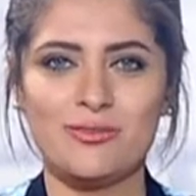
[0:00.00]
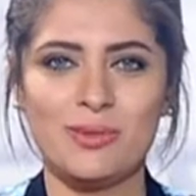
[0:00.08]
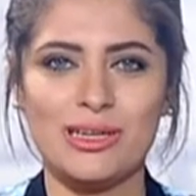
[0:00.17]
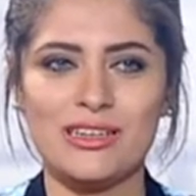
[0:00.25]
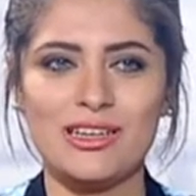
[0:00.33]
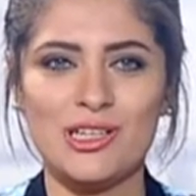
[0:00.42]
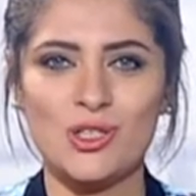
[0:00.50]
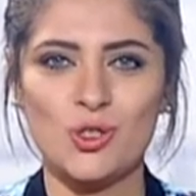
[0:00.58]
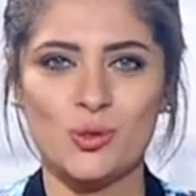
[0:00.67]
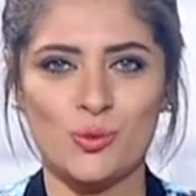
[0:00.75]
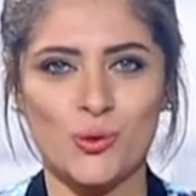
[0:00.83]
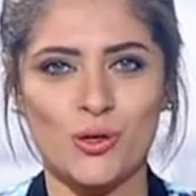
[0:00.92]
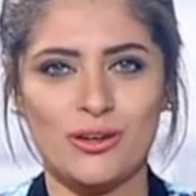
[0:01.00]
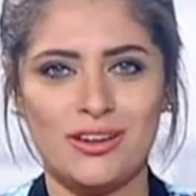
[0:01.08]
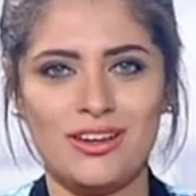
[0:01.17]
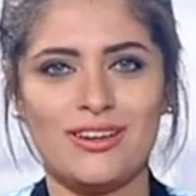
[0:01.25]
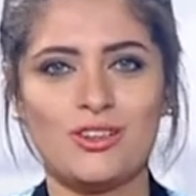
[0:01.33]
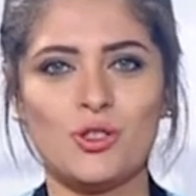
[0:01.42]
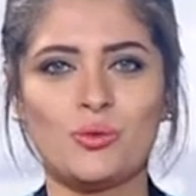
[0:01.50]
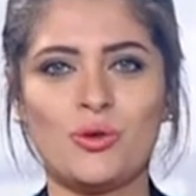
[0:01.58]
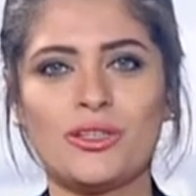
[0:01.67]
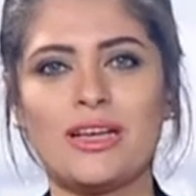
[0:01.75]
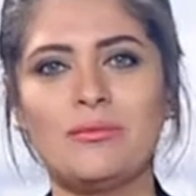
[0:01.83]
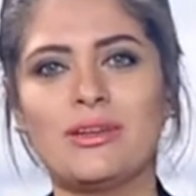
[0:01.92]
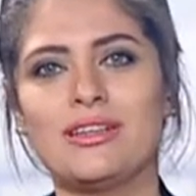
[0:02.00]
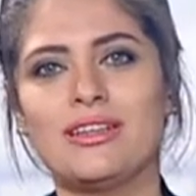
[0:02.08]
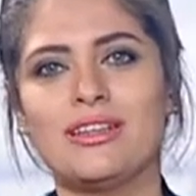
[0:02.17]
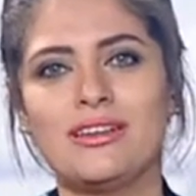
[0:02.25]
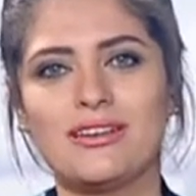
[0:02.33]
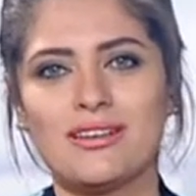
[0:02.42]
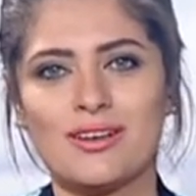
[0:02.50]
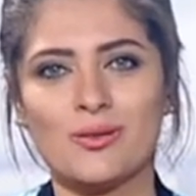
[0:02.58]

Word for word: في بالنا الشموع الشموع دايما هي